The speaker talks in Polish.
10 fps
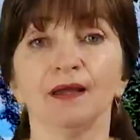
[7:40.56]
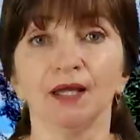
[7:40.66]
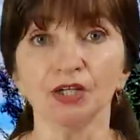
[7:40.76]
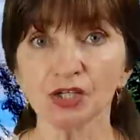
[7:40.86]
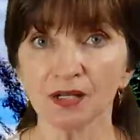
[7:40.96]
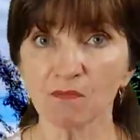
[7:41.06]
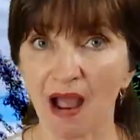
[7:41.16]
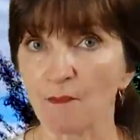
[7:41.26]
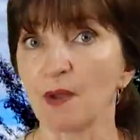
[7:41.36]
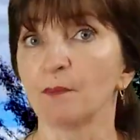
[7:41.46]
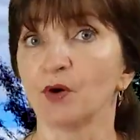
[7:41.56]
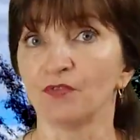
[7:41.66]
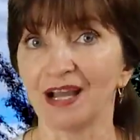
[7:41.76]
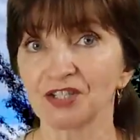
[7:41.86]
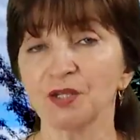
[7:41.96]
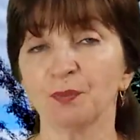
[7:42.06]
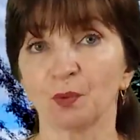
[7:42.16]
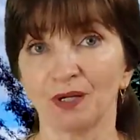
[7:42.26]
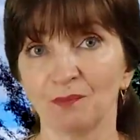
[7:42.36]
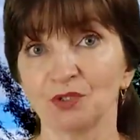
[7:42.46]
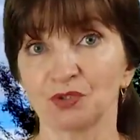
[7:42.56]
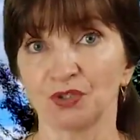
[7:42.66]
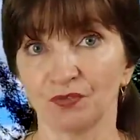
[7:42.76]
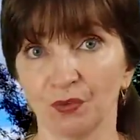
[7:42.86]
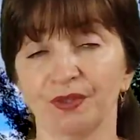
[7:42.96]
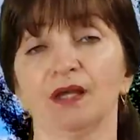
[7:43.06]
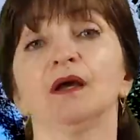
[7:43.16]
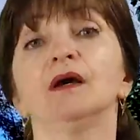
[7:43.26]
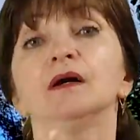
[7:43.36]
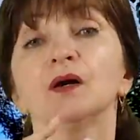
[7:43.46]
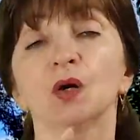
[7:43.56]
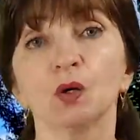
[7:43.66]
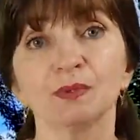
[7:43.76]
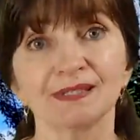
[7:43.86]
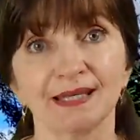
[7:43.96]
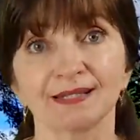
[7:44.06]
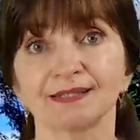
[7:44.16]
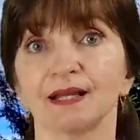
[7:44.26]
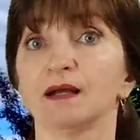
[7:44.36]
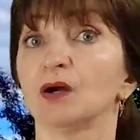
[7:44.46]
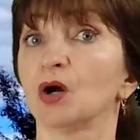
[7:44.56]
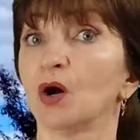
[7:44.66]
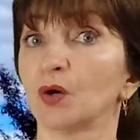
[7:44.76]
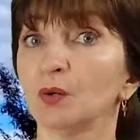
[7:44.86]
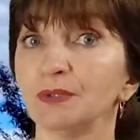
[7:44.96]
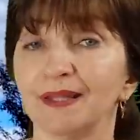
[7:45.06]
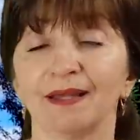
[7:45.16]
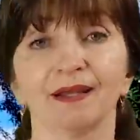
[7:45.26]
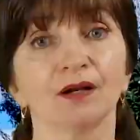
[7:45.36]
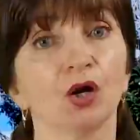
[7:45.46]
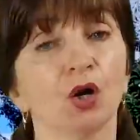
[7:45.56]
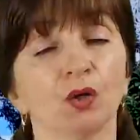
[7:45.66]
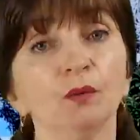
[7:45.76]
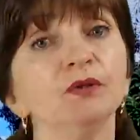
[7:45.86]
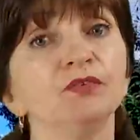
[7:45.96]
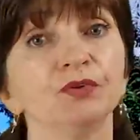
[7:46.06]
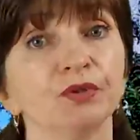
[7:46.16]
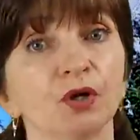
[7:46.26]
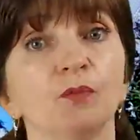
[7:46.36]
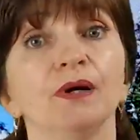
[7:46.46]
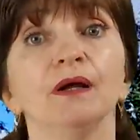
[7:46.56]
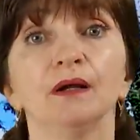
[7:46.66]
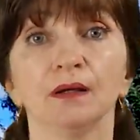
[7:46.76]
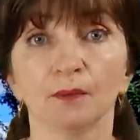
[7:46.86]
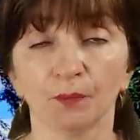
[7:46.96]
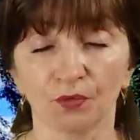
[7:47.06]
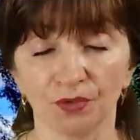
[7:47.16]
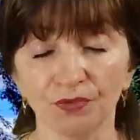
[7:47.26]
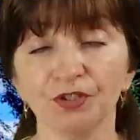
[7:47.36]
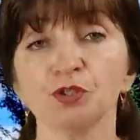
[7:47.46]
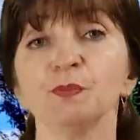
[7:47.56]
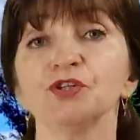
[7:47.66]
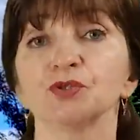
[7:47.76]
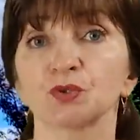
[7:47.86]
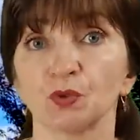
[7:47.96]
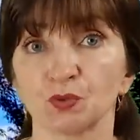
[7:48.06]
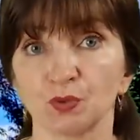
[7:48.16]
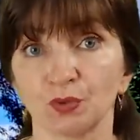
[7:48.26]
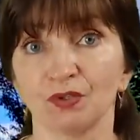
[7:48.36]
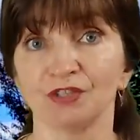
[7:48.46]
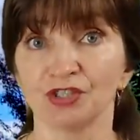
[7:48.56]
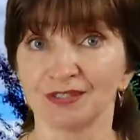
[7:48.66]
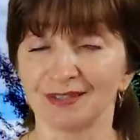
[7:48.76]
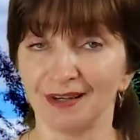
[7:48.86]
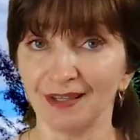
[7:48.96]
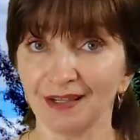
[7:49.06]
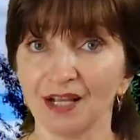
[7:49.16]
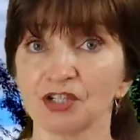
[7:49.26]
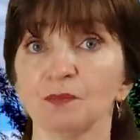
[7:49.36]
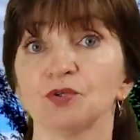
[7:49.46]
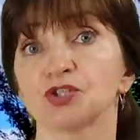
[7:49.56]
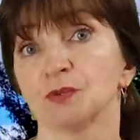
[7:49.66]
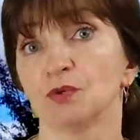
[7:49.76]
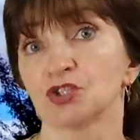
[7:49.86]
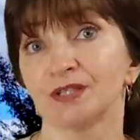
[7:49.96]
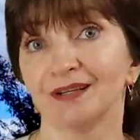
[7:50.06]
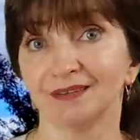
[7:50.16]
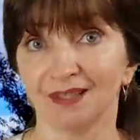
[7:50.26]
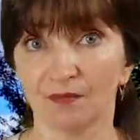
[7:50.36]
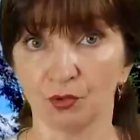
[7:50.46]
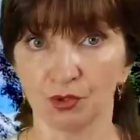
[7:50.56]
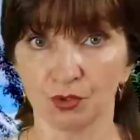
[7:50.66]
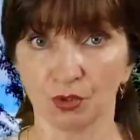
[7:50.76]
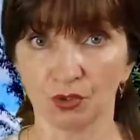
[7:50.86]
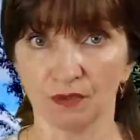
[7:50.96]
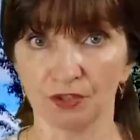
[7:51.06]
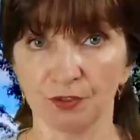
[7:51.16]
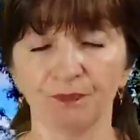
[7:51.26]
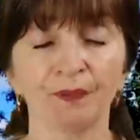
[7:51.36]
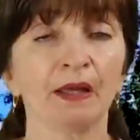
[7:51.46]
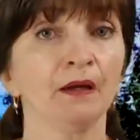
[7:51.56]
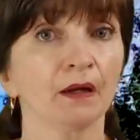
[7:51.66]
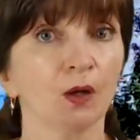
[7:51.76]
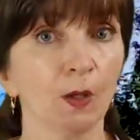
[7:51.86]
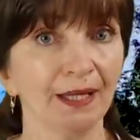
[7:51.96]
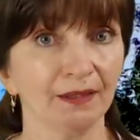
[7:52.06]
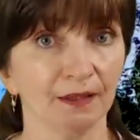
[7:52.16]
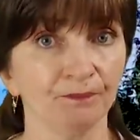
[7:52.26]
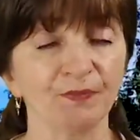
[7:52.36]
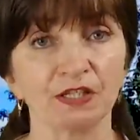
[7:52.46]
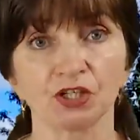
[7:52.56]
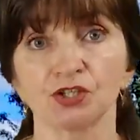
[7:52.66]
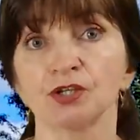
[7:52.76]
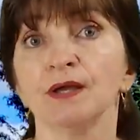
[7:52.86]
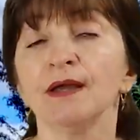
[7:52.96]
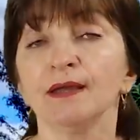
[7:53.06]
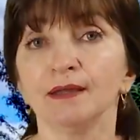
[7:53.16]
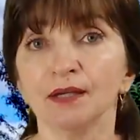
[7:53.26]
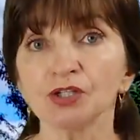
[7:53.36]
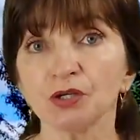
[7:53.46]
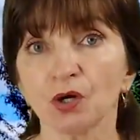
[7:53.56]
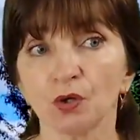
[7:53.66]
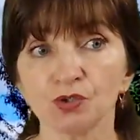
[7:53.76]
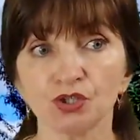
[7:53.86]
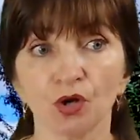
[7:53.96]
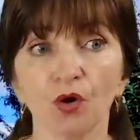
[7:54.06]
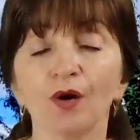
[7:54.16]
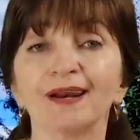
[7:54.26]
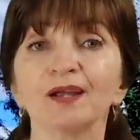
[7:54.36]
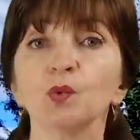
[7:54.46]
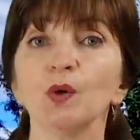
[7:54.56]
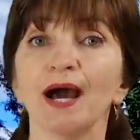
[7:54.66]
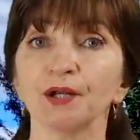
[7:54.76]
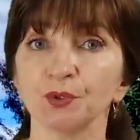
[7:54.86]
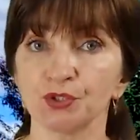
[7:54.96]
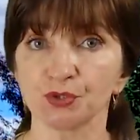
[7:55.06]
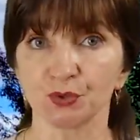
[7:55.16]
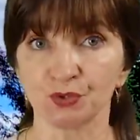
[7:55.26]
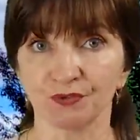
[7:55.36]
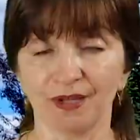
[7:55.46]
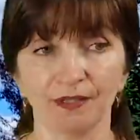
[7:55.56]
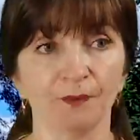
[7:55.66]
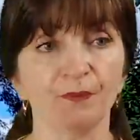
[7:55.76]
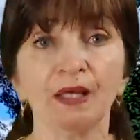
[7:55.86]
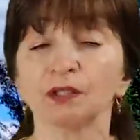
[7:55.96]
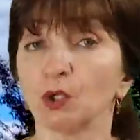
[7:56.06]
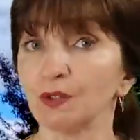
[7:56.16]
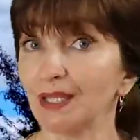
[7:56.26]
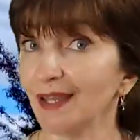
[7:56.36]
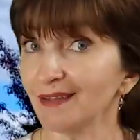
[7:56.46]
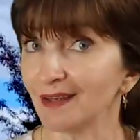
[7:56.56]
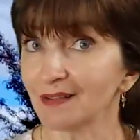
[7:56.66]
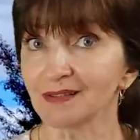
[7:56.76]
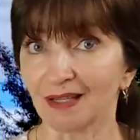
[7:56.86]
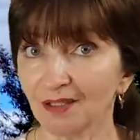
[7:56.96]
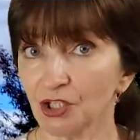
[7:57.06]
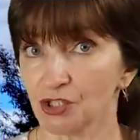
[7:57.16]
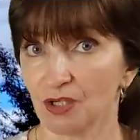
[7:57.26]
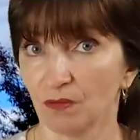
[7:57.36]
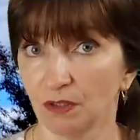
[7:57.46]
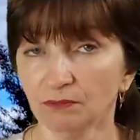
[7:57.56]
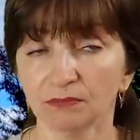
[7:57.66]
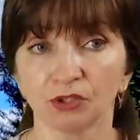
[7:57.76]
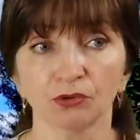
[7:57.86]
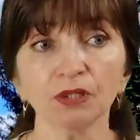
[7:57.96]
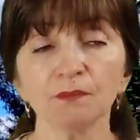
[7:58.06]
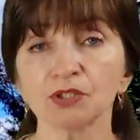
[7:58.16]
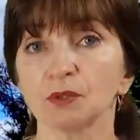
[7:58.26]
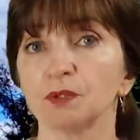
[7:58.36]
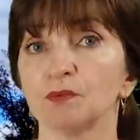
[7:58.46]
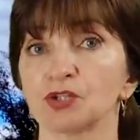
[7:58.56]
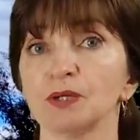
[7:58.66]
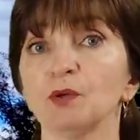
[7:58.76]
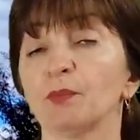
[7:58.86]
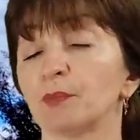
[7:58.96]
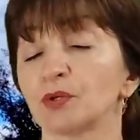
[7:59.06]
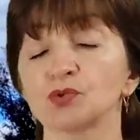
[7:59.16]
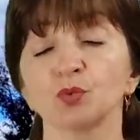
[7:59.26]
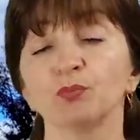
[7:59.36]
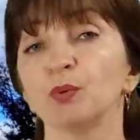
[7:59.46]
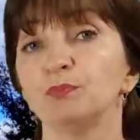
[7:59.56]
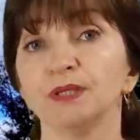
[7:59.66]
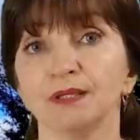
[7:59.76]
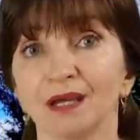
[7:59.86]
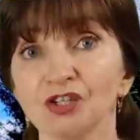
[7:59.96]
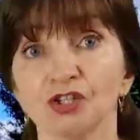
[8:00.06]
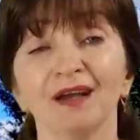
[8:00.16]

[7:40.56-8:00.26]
jeżeli mamy poważne problemy zdrowotne, choroby serca, choroby nerek, choroby wątroby, powinniśmy się skonsultować z lekarzem, czy można nawłoć stosować. Kolejna rzecz. Jeżeli chodzi o regularność stosowania, to nie jest takie zioło, które my sobie możemy po prostu popijać